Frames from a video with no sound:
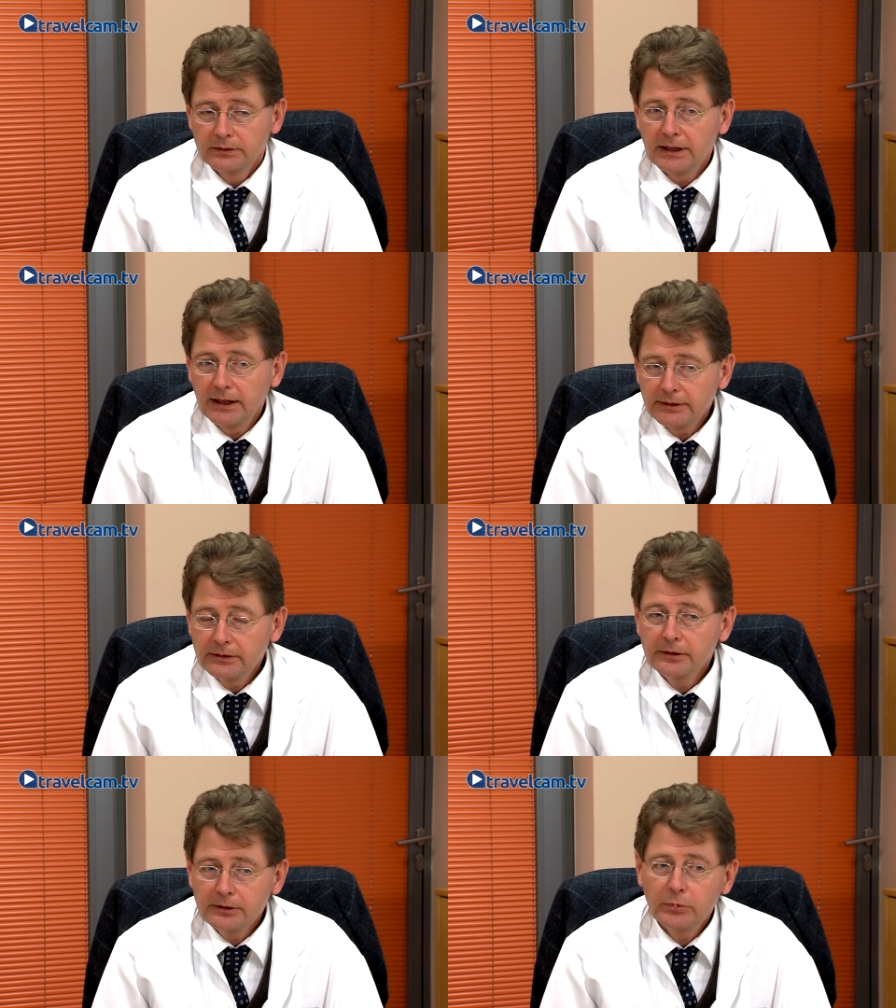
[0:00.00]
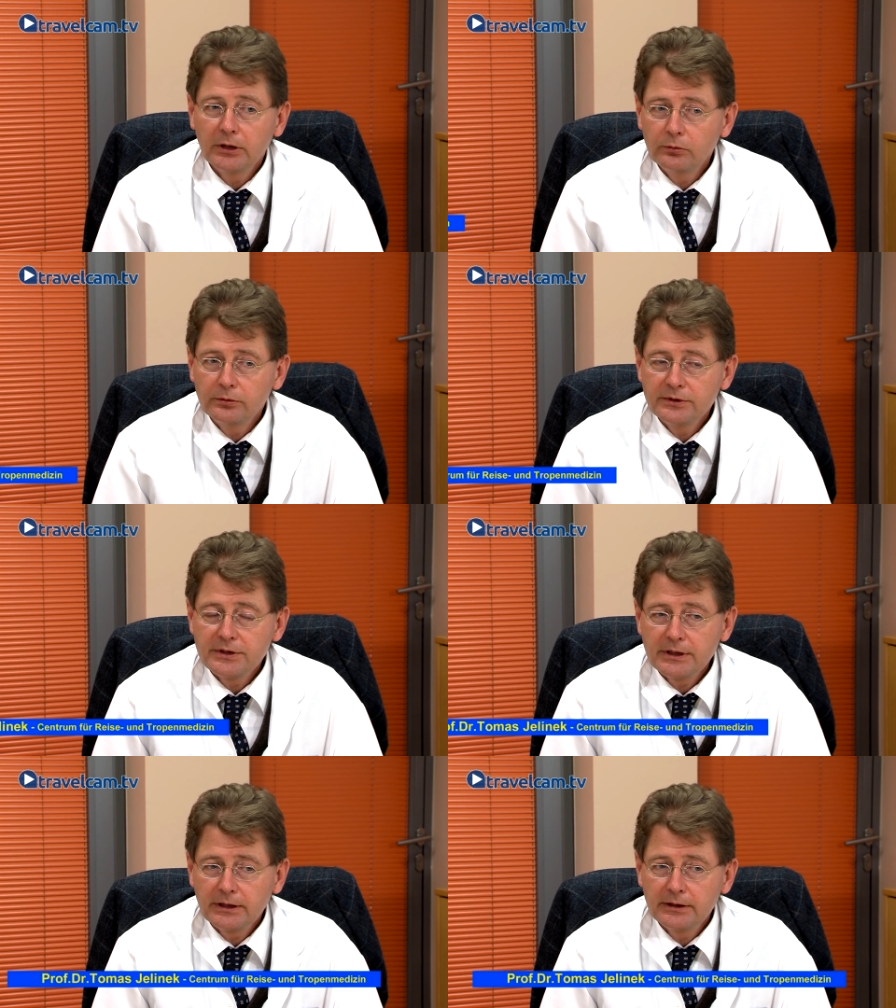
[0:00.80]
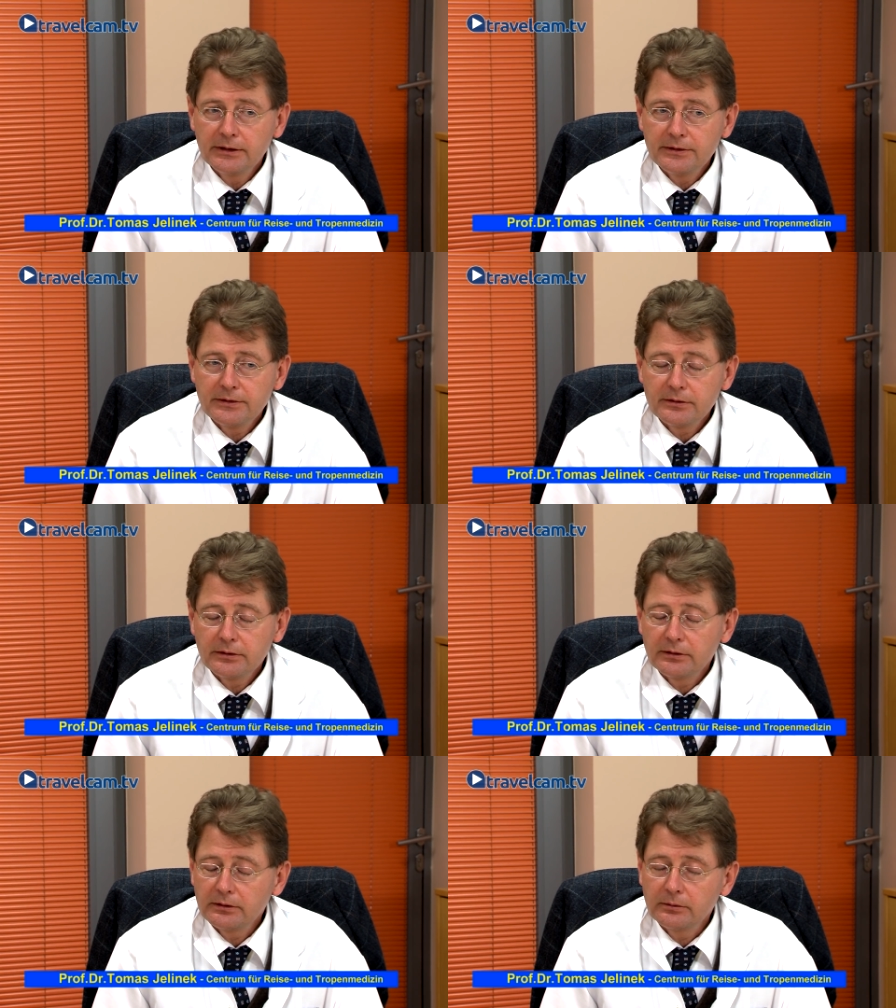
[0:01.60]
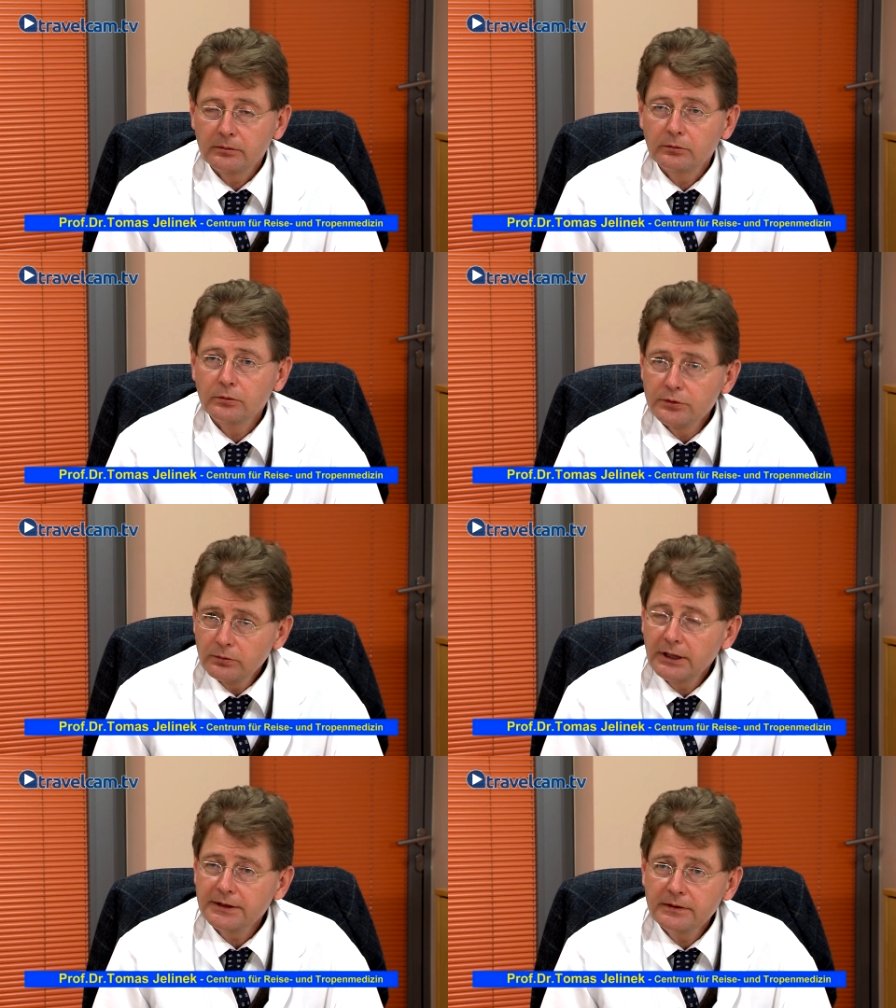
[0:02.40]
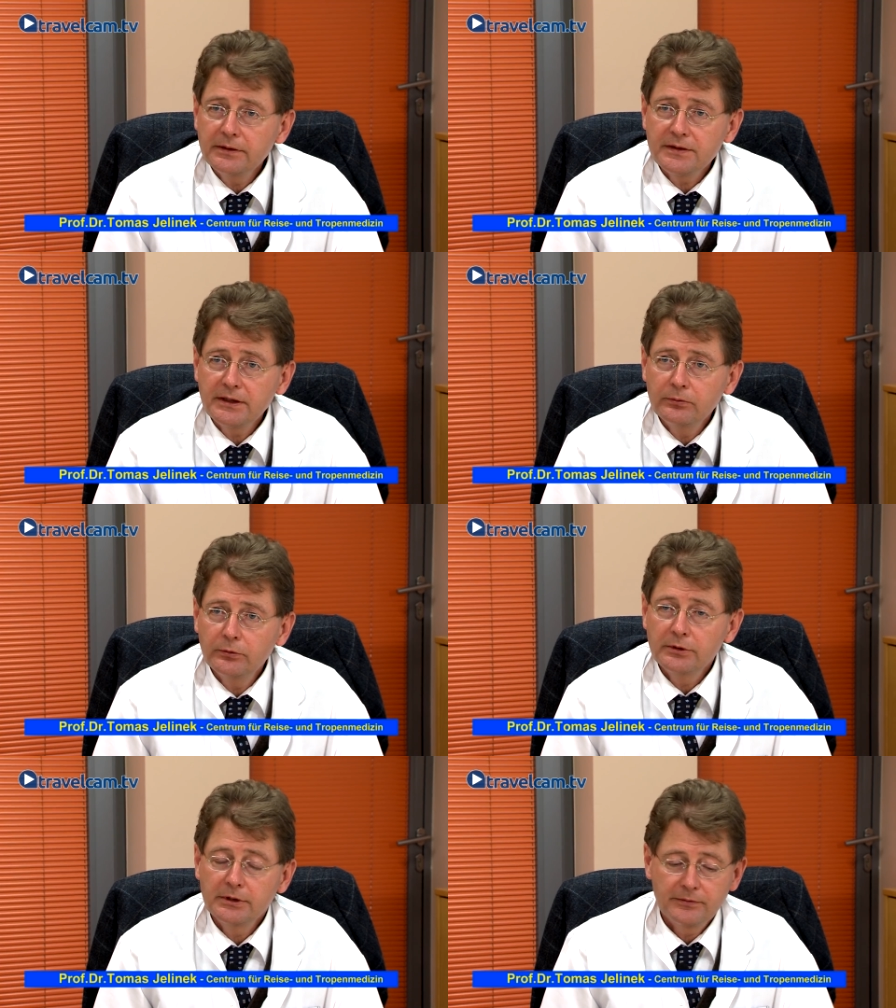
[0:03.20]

Daten, die bei uns als äh, unzureichend gesehen würden.